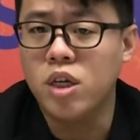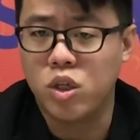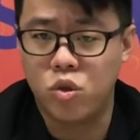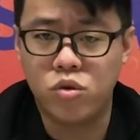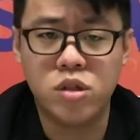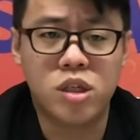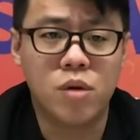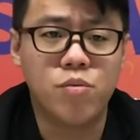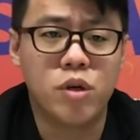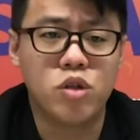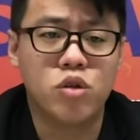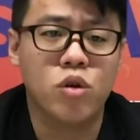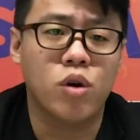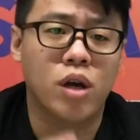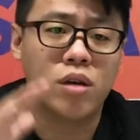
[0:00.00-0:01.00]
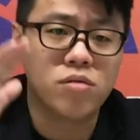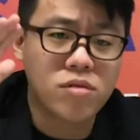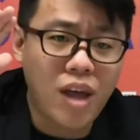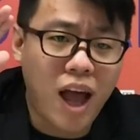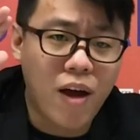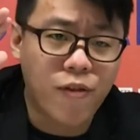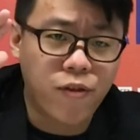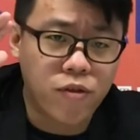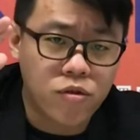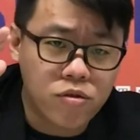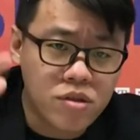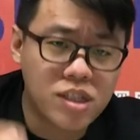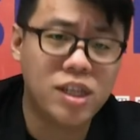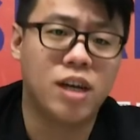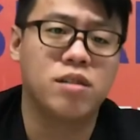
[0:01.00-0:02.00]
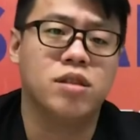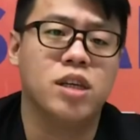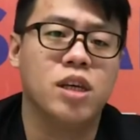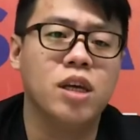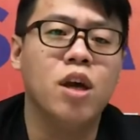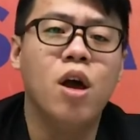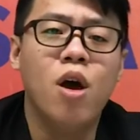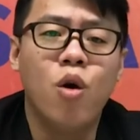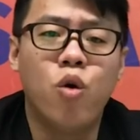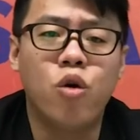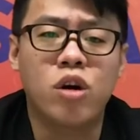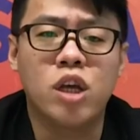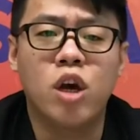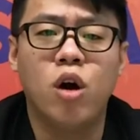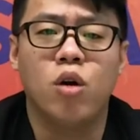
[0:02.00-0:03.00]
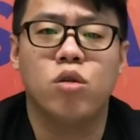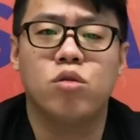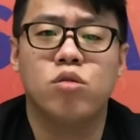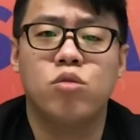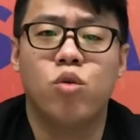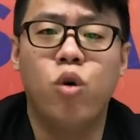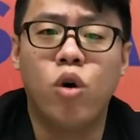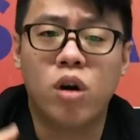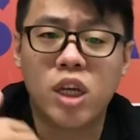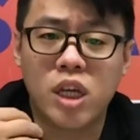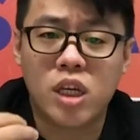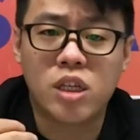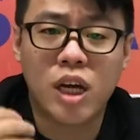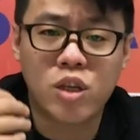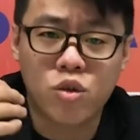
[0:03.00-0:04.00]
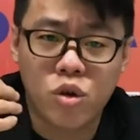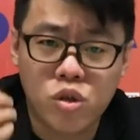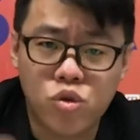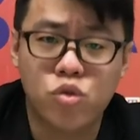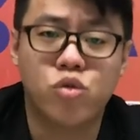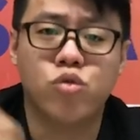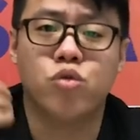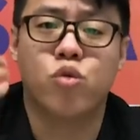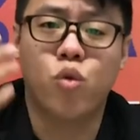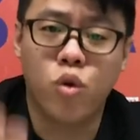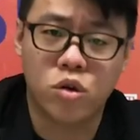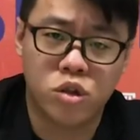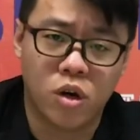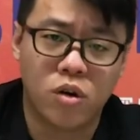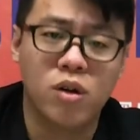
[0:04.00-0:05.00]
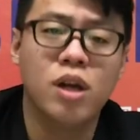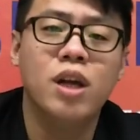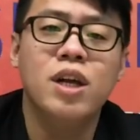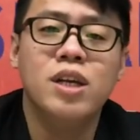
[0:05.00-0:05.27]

营运成本就会大幅降低，获利后获利它就会继续扩充，